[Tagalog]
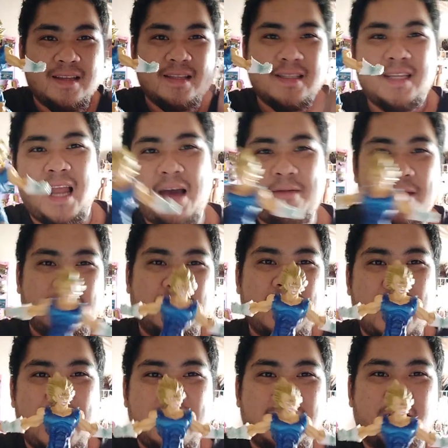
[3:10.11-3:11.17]
Salamat
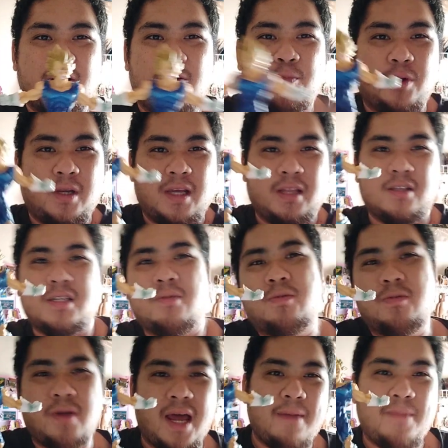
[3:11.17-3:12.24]
guys. Don't forget to
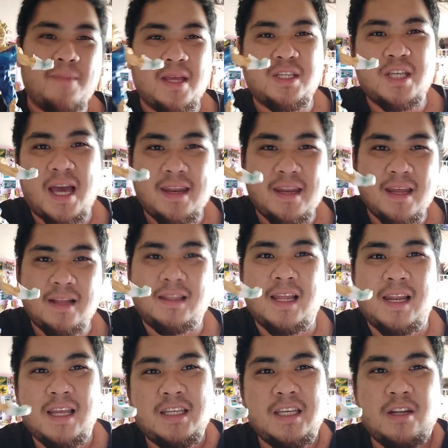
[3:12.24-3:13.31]
subscribe my channel, The
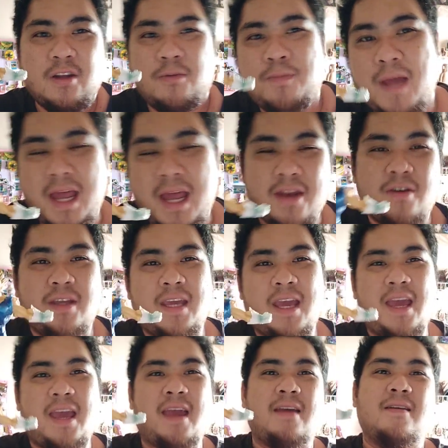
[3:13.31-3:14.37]
Legend of Nano.
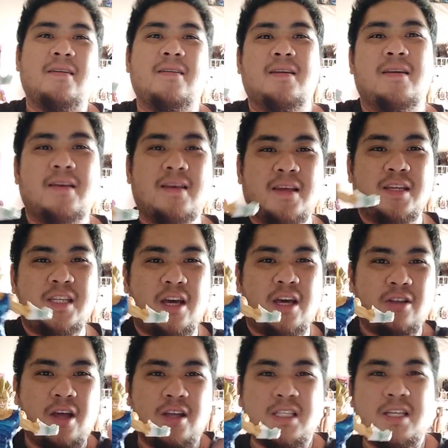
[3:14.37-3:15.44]
Yeah.
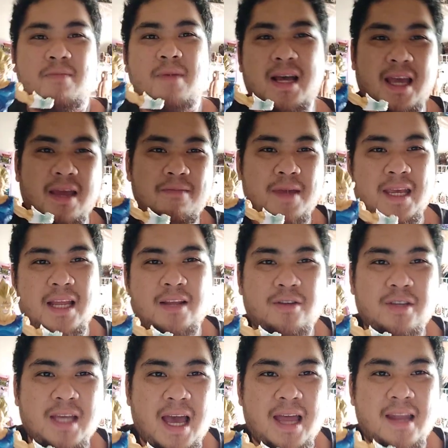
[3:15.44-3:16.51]
Shout out sa mga kaibigan ko
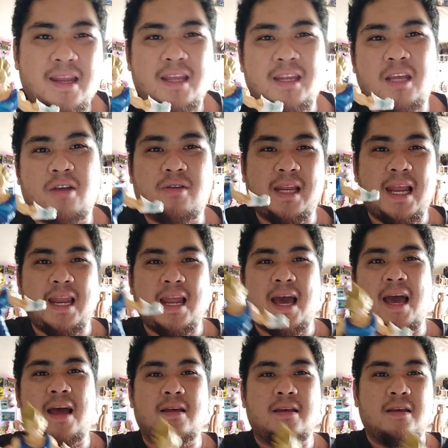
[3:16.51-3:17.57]
dyan na hindi ko
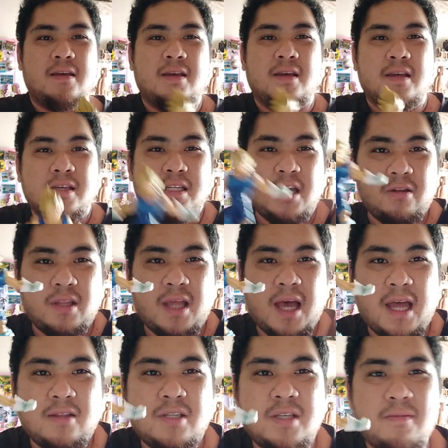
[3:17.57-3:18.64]
kilala. Shout
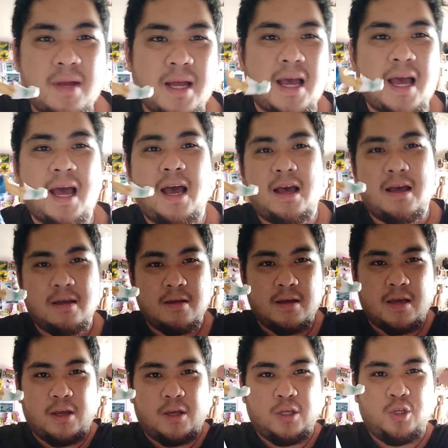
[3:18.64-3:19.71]
out sa mga
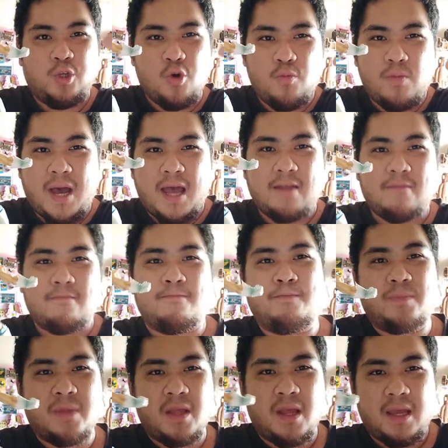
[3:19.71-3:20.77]
human,
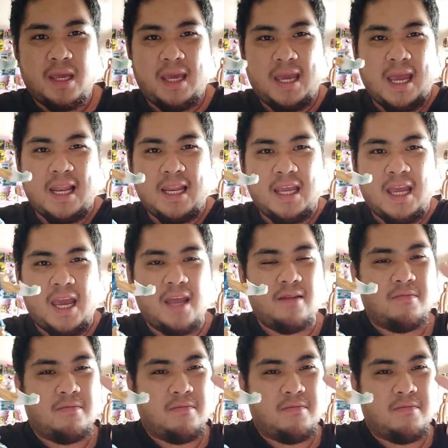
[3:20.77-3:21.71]
alien,